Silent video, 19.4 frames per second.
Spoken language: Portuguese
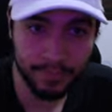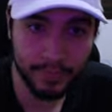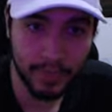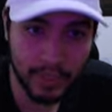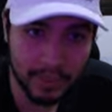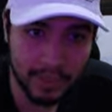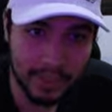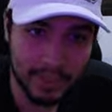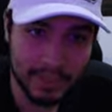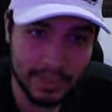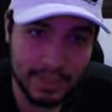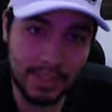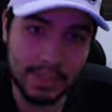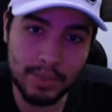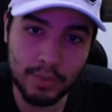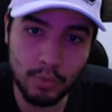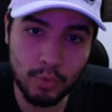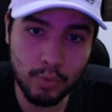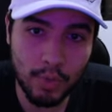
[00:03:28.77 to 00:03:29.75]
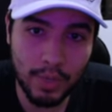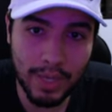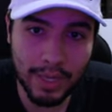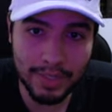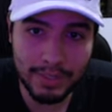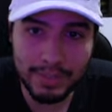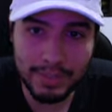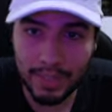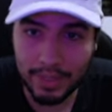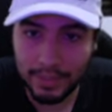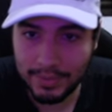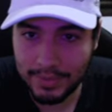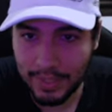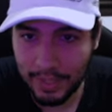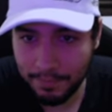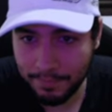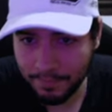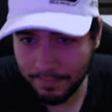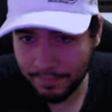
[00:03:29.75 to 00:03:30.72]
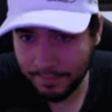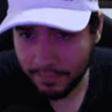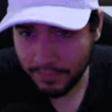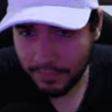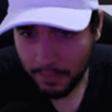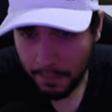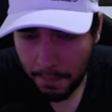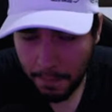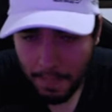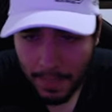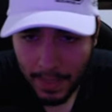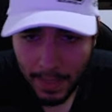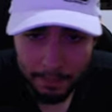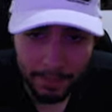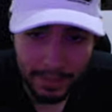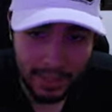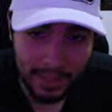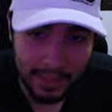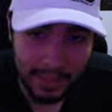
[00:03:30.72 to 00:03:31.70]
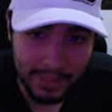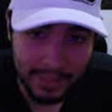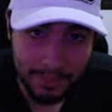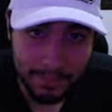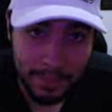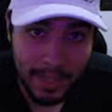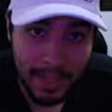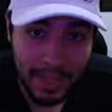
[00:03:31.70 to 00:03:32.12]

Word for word: Acho que esses aqui são os lugares delas, tá? Beleza.